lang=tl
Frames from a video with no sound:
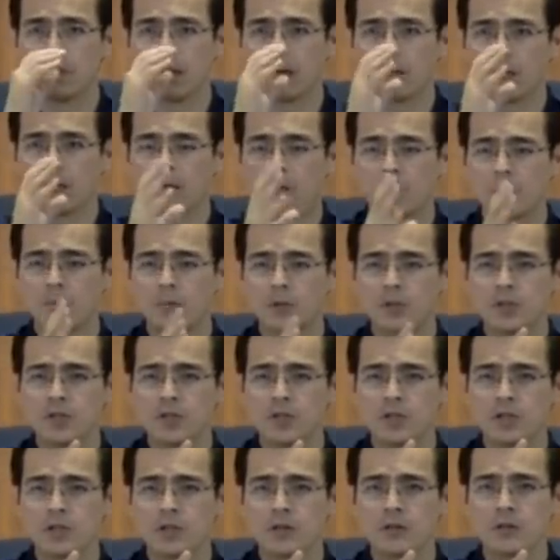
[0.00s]
Merong
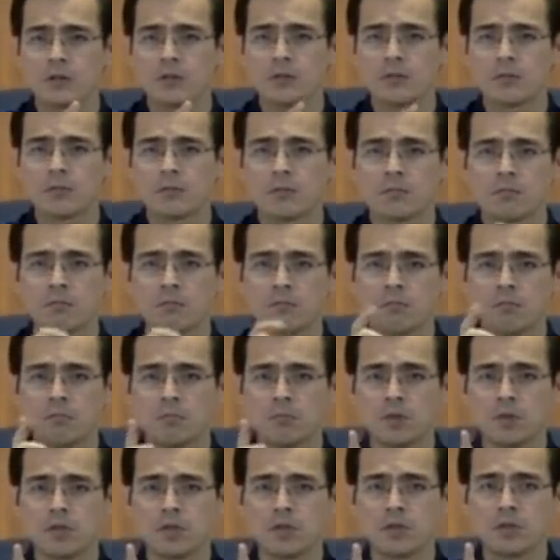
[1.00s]
immediate,
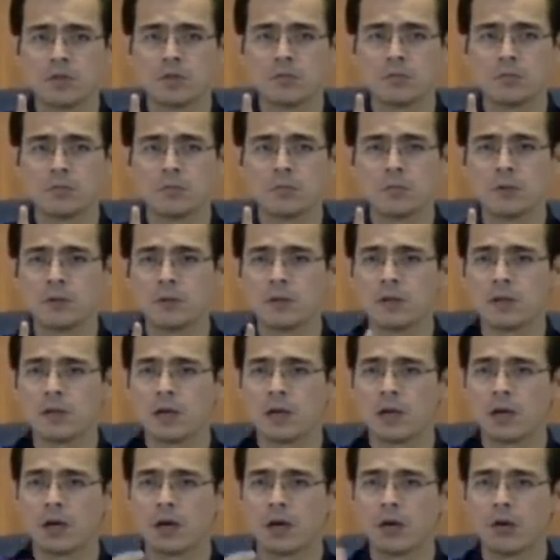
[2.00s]
medium,
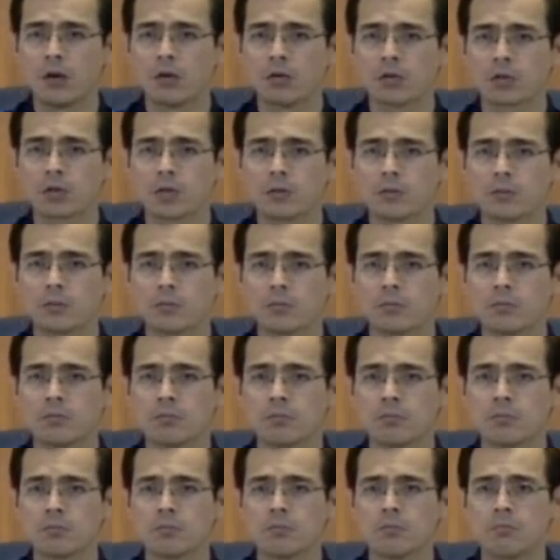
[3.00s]
and long-term
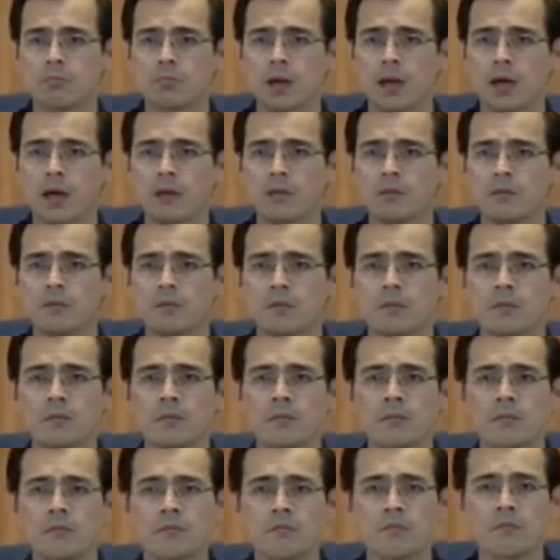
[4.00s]
plan.
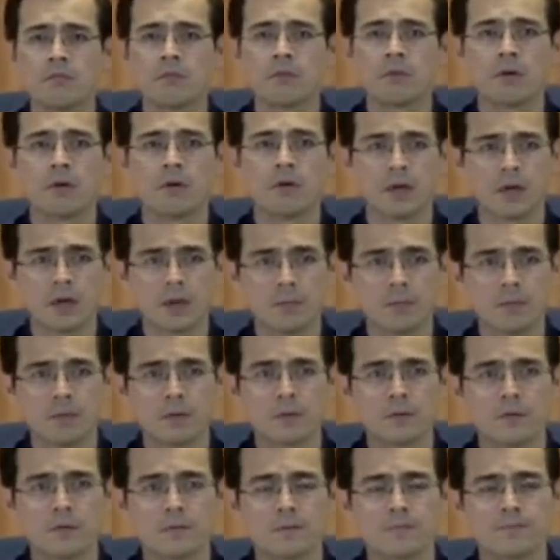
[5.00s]
O yan
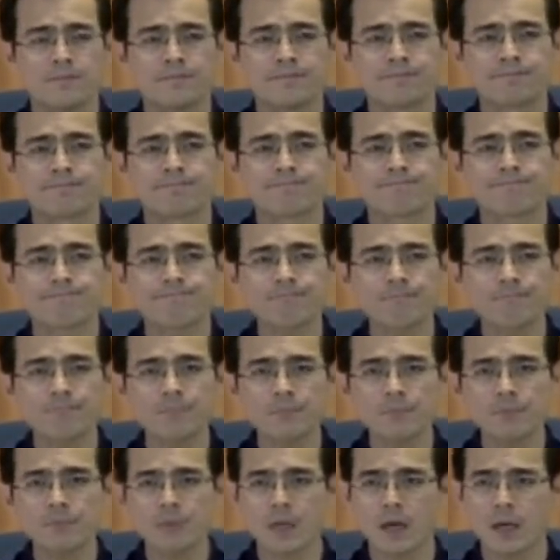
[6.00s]
po.
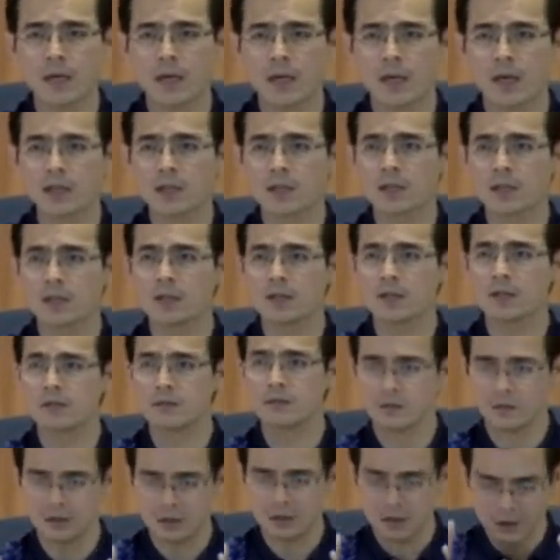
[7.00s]
Eh nakita
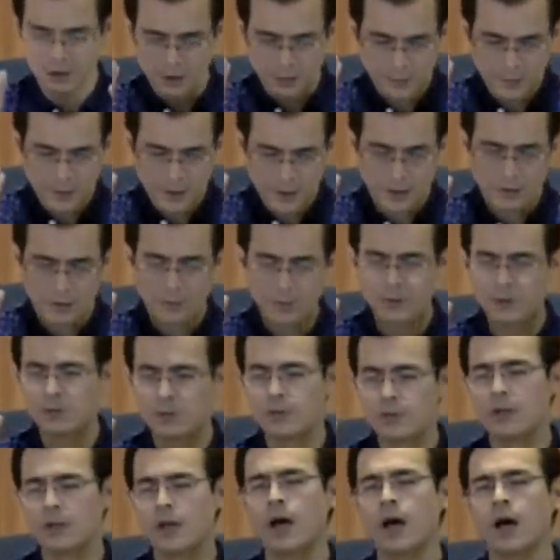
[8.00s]
nyo, de eh, develop
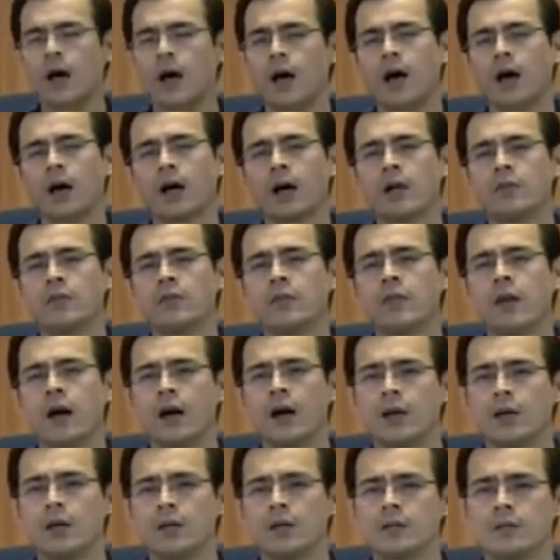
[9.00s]
yun. Ang
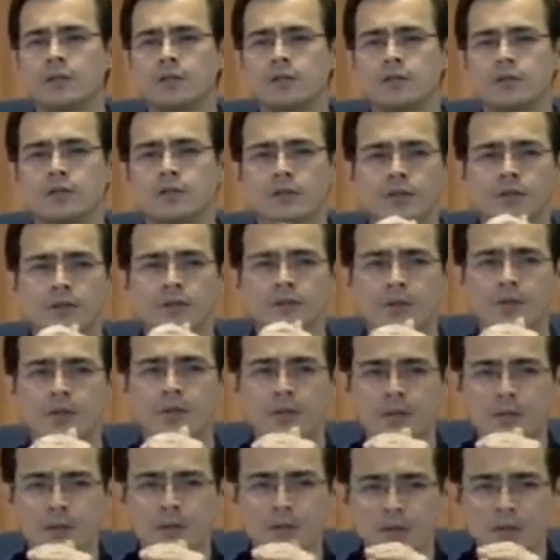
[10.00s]
ganda. Diyos ko,
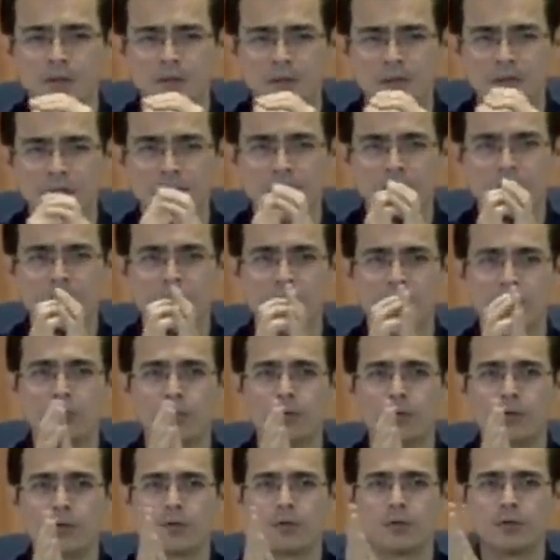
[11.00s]
eh
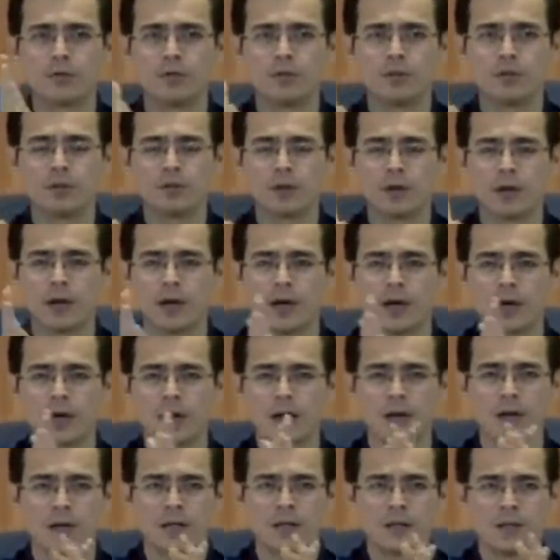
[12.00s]
kalulugod ninyo.
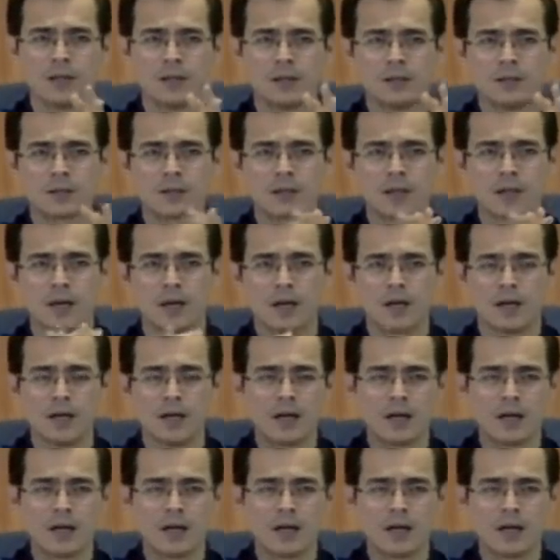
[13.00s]
Kaya sa